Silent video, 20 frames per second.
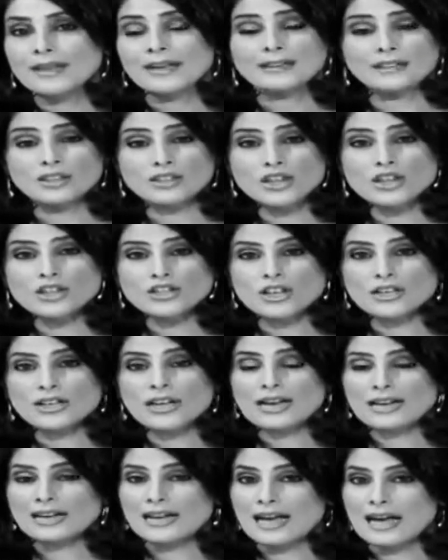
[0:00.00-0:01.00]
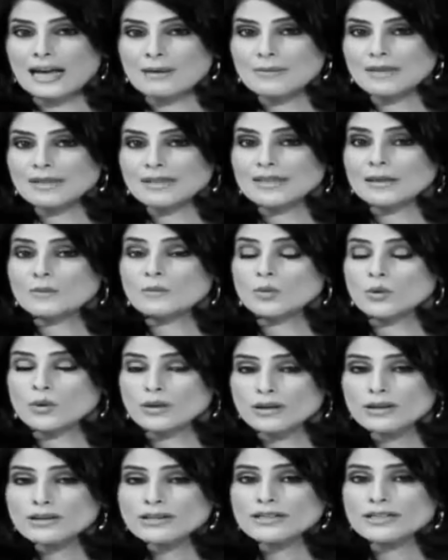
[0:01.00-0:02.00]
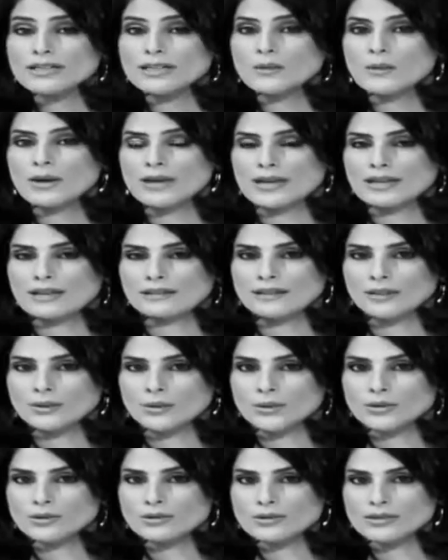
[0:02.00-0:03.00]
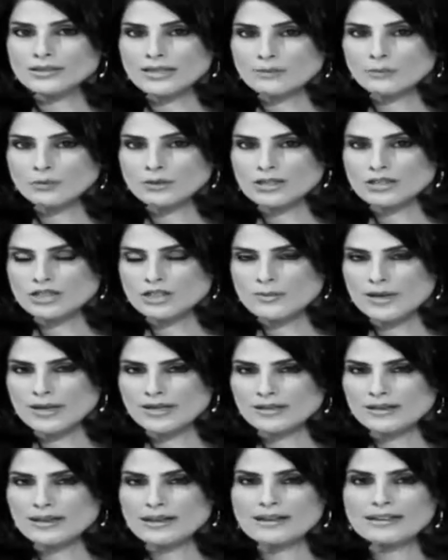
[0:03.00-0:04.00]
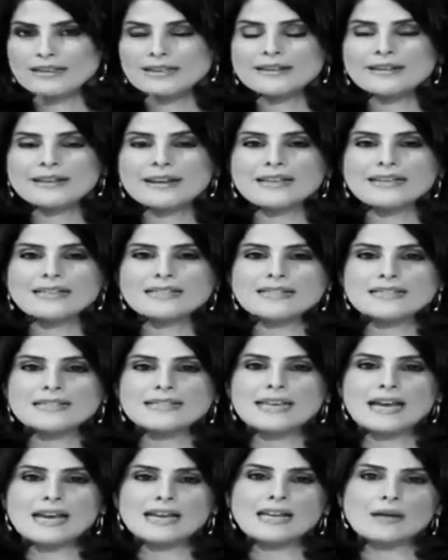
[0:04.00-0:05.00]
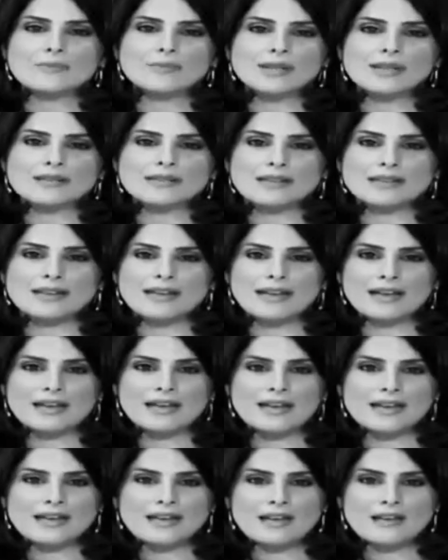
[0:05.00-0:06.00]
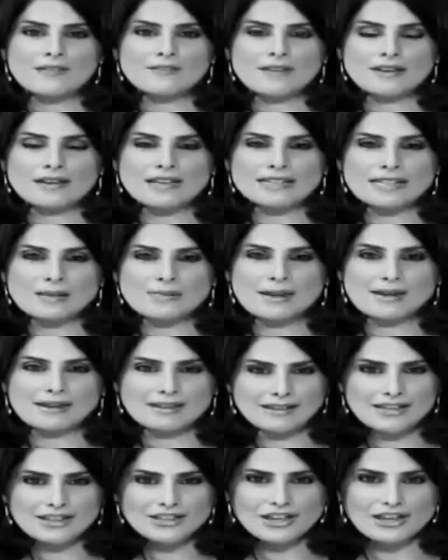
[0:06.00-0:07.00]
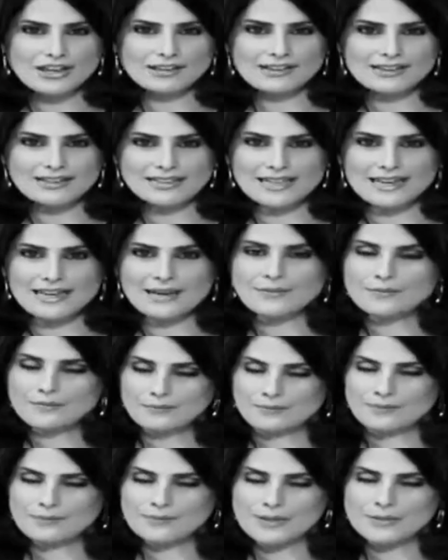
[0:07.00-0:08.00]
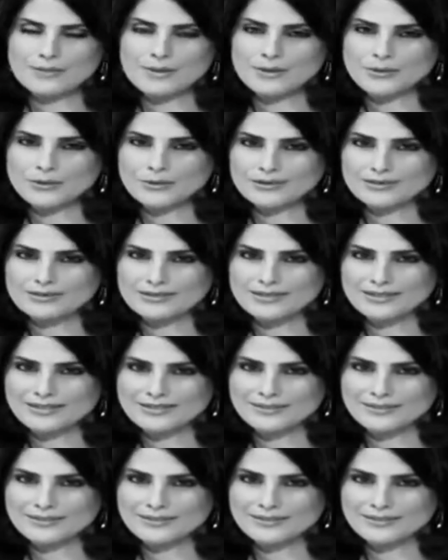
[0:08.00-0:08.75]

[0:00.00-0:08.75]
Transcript: احتجاجا على عمل مراسل وكالة رويترز كمترجم للرئيس علي عبد الله صالح فلنستمع إلى شهادتها من بيروت